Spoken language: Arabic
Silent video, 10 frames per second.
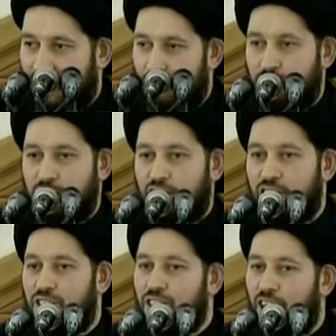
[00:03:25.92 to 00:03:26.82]
المجدد
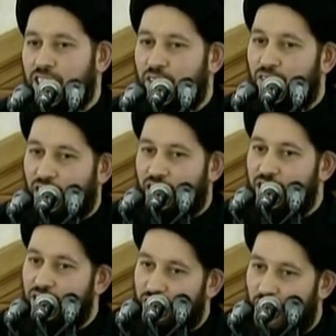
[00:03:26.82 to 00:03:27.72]
الشيرازي
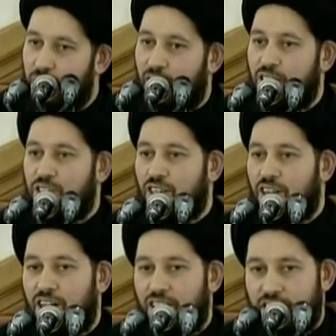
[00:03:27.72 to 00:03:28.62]
فقيه جامع
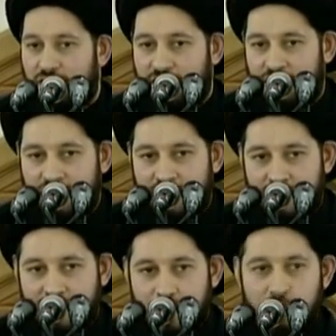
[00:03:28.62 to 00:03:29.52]
للشرائط
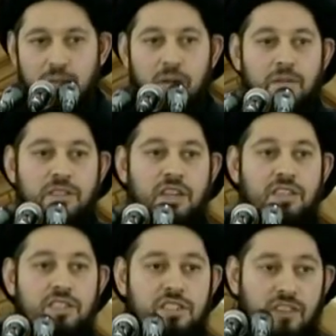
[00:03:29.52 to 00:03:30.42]
الميرزا محمد
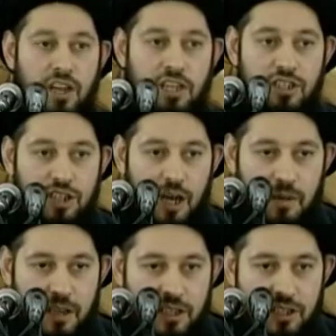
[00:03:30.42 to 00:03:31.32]
تقي فقيه
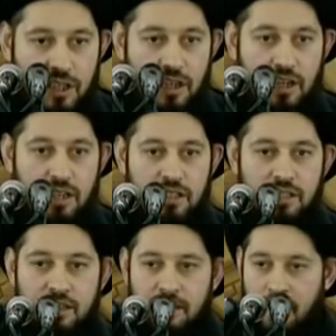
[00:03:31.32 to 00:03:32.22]
جامع للشرائط
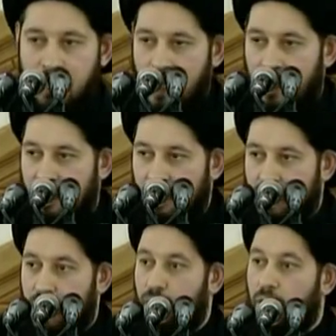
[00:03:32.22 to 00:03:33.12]

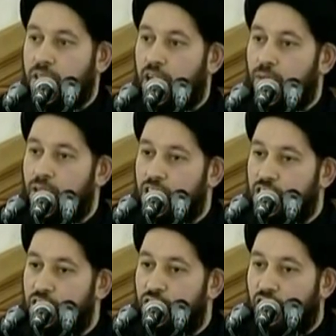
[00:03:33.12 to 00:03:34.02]
سيد محمد كاظم
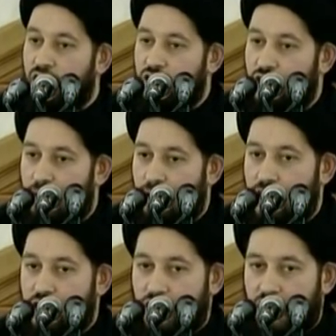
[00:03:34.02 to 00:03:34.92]
اليزدي فقيه جامع
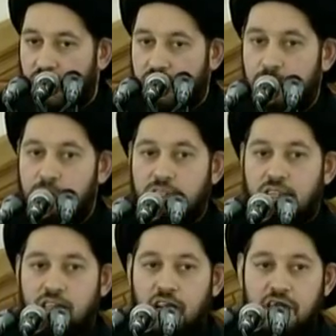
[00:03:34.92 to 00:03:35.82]
للشرائط الميرزا
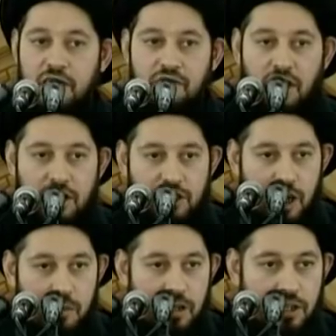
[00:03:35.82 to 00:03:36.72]
النائني فقيه
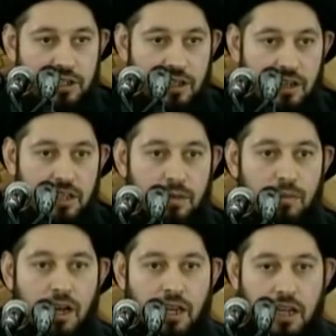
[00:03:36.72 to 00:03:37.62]
جامع للشرائط
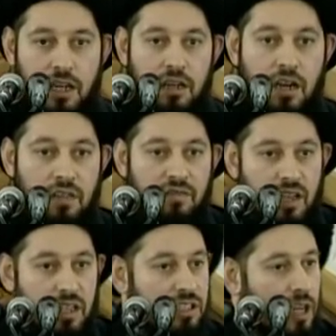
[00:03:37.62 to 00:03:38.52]
المحقق العراقي
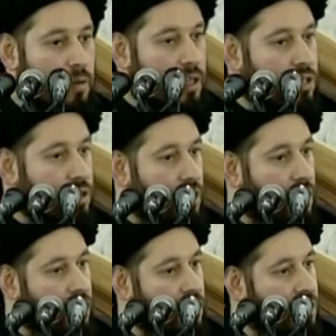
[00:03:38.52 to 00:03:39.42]
فقيه جامع للشرائط